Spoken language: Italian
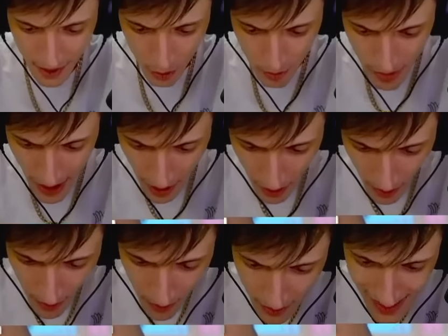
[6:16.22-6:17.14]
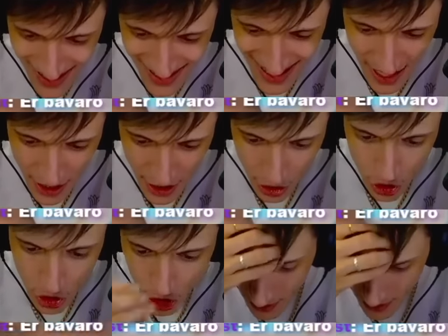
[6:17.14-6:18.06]
Oh, bello.
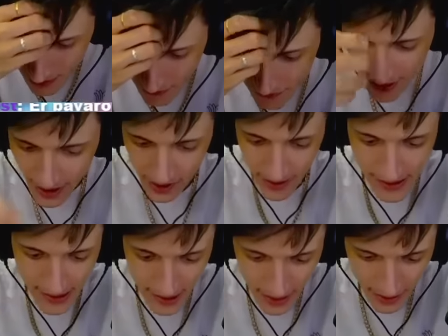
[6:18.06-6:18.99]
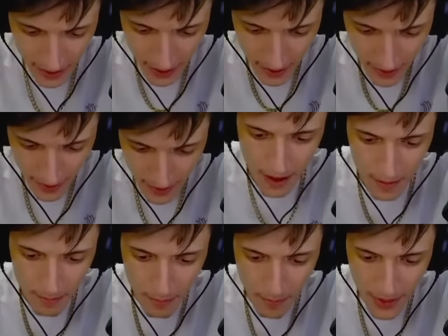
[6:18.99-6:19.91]
Stage. Che figata ste carte.
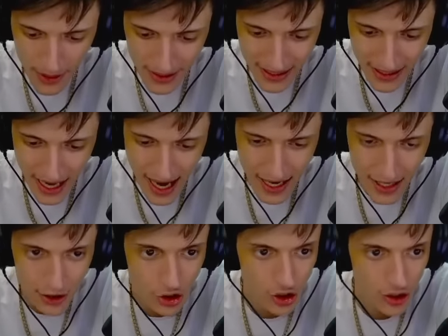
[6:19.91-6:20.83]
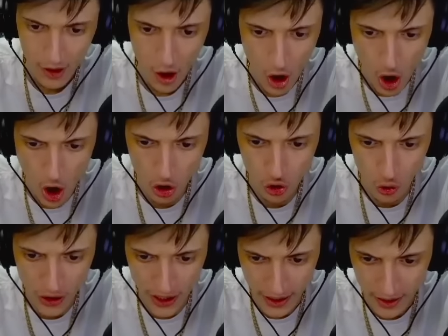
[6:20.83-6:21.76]
Birdcage.
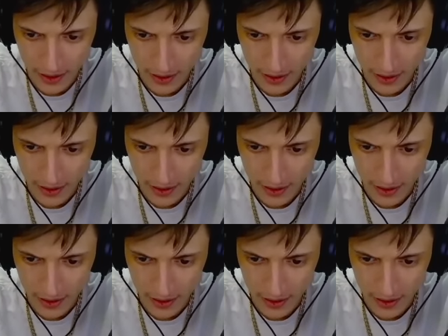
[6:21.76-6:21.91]
Otori.